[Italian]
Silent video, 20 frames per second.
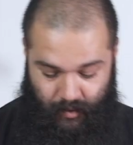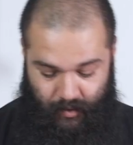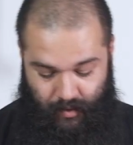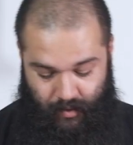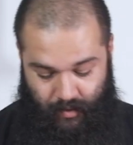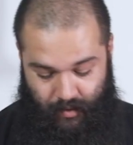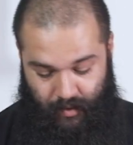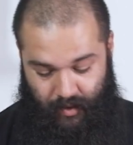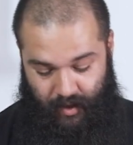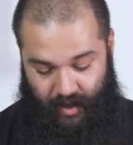
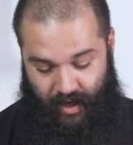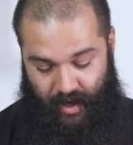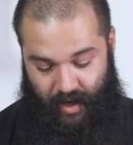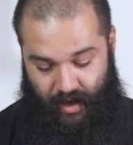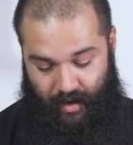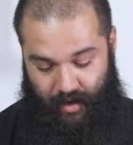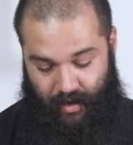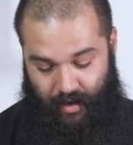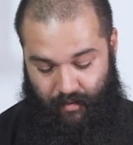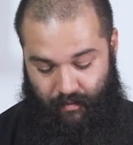ok
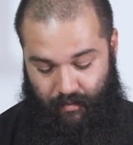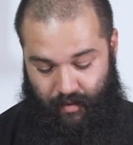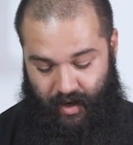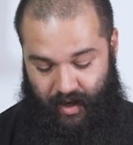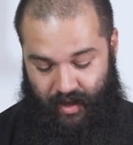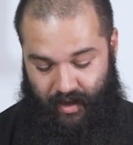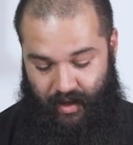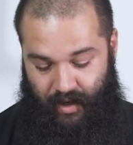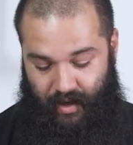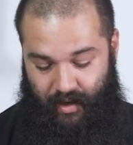
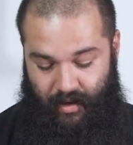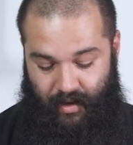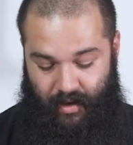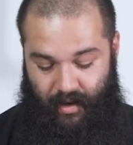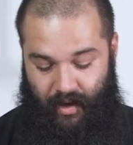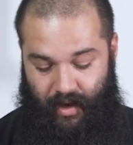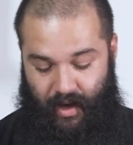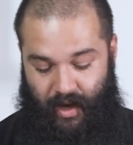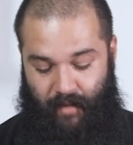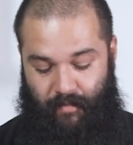quindi
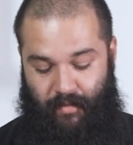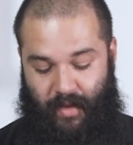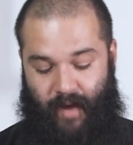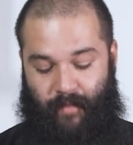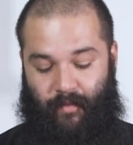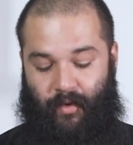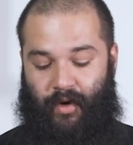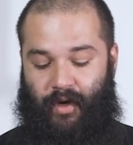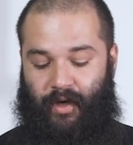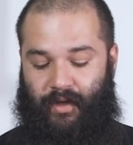
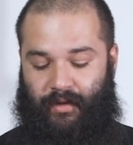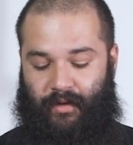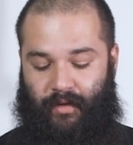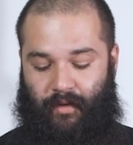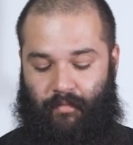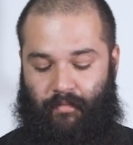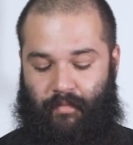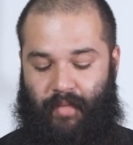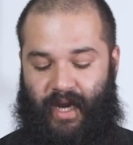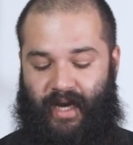abbiamo il nostro
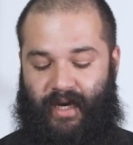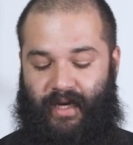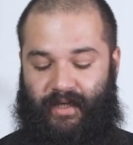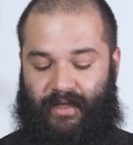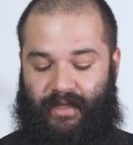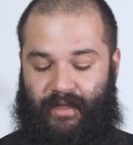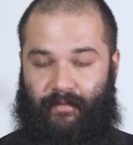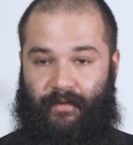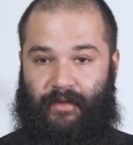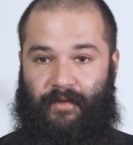
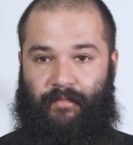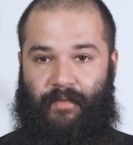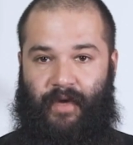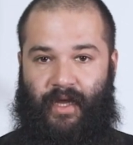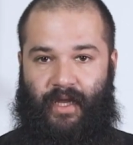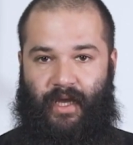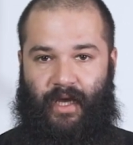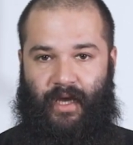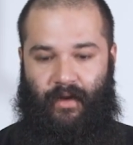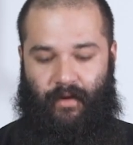bellissimo
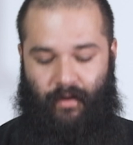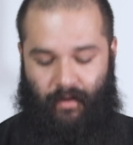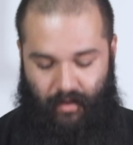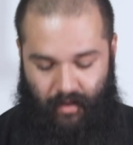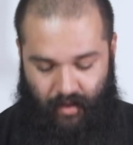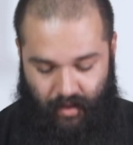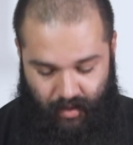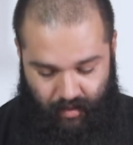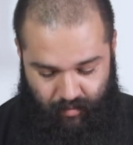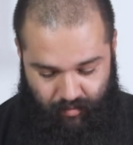spiedino
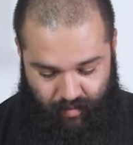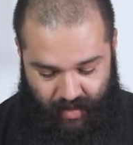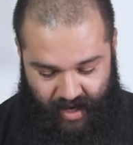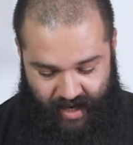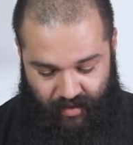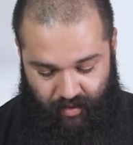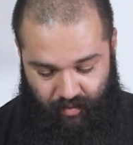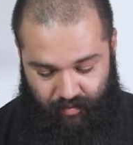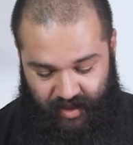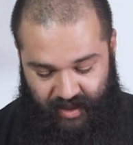
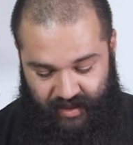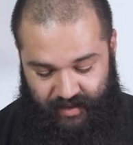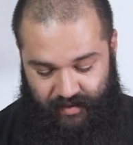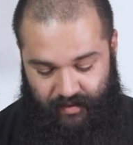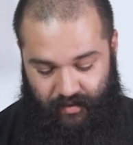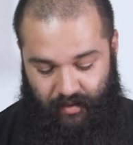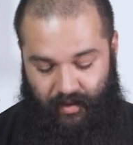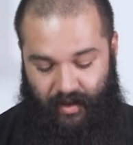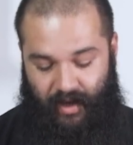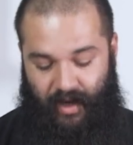bello
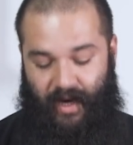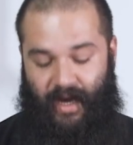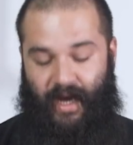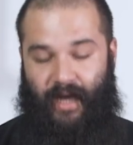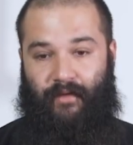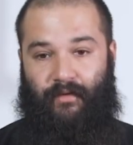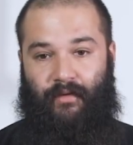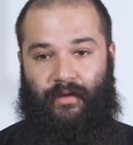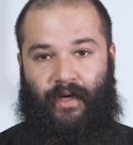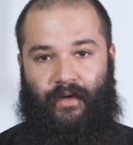misto
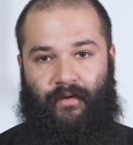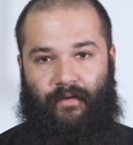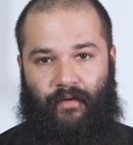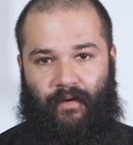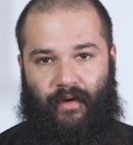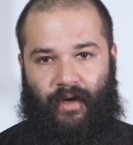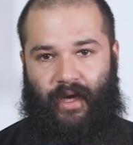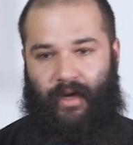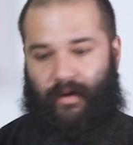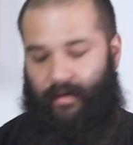creato da
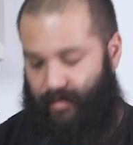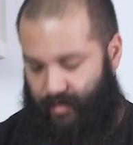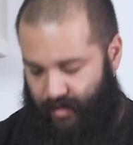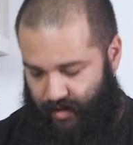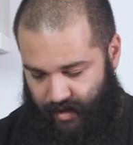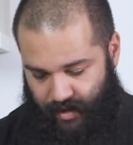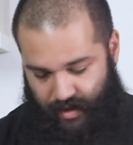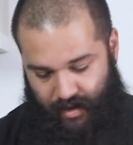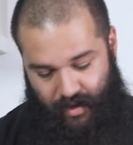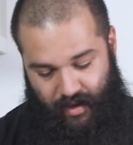noi
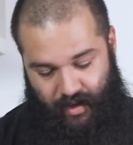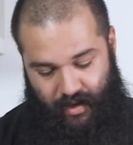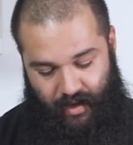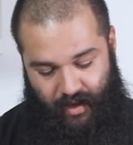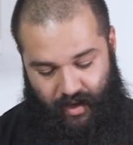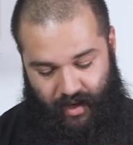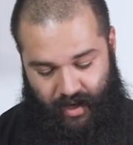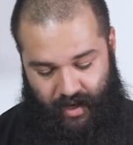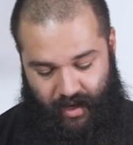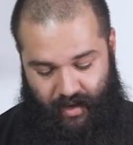
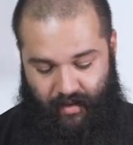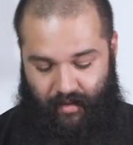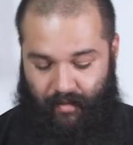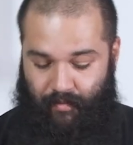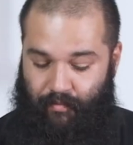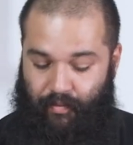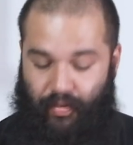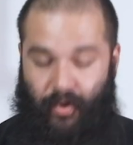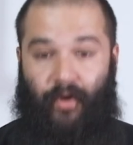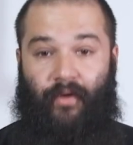e
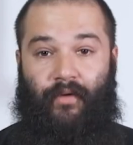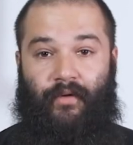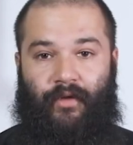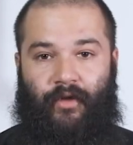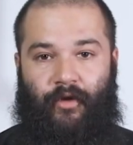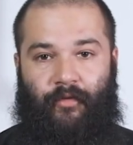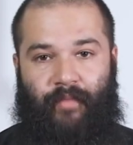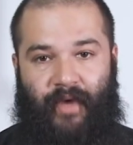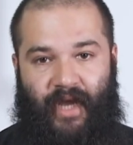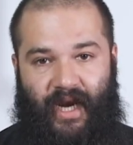
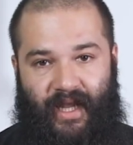pronto per